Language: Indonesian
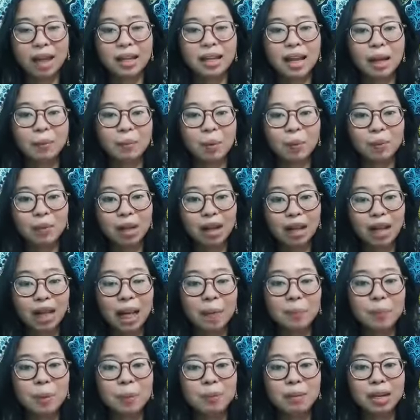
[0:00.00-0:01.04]
dan
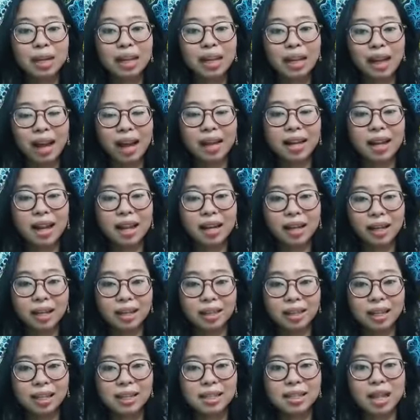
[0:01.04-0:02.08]
memiliki pemikiran yang
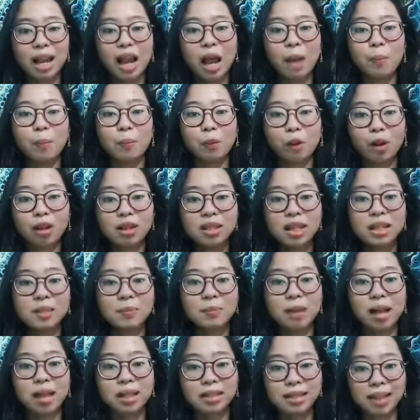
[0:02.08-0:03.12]
kritis dalam
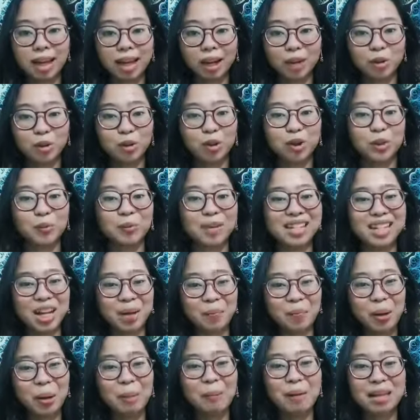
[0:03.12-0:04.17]
proses belajar untuk
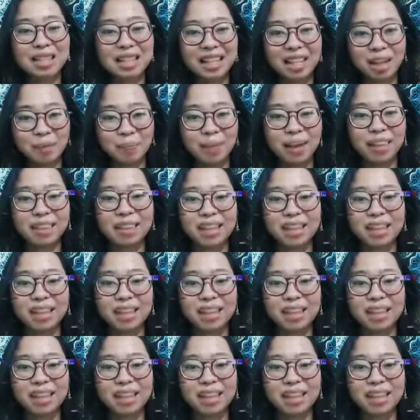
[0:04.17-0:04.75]
mencapai masa depan